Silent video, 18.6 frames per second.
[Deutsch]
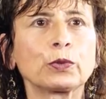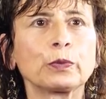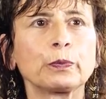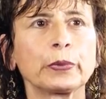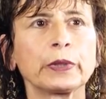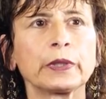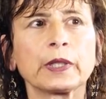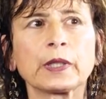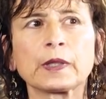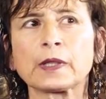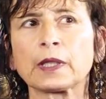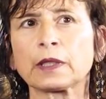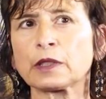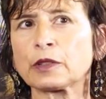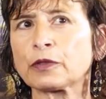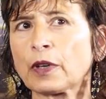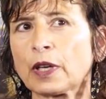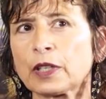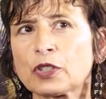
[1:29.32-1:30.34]
und bin dann, seit
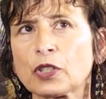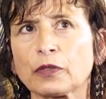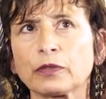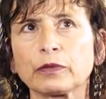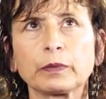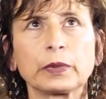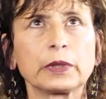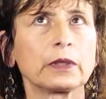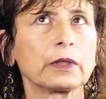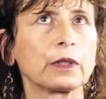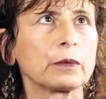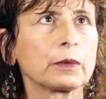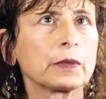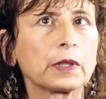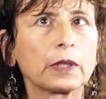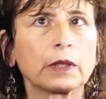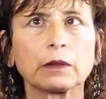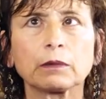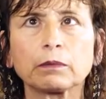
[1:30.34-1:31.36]
ich freischaffend bin, ich glaube
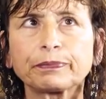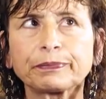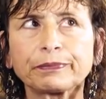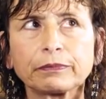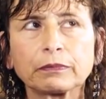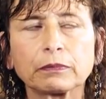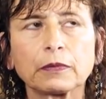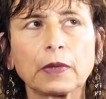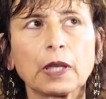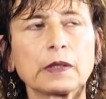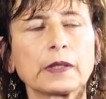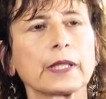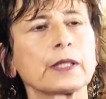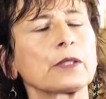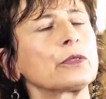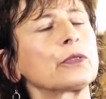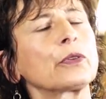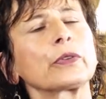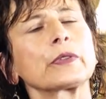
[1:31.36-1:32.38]
seit
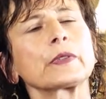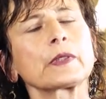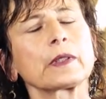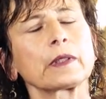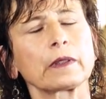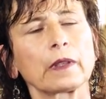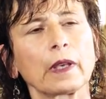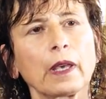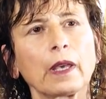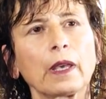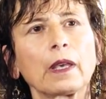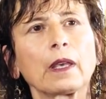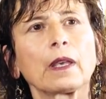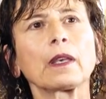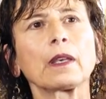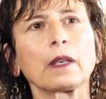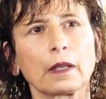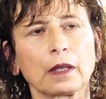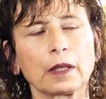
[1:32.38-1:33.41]
96,
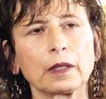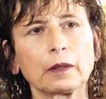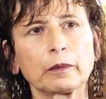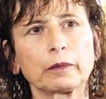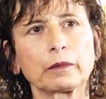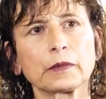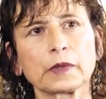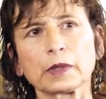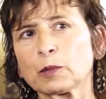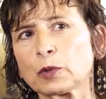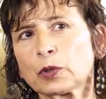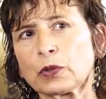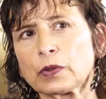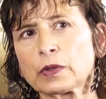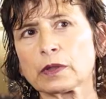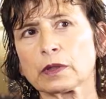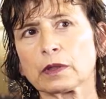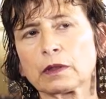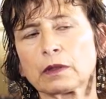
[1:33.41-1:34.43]

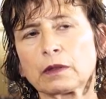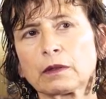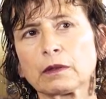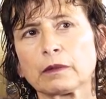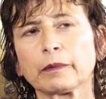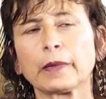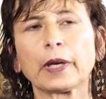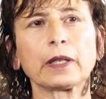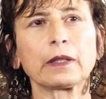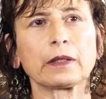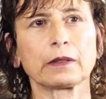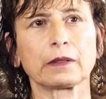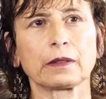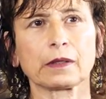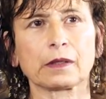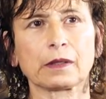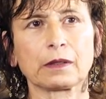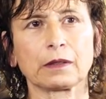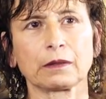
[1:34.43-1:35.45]
97 mache ich
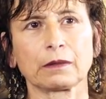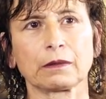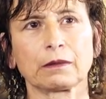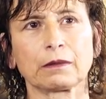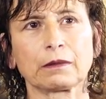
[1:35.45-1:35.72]
das dann.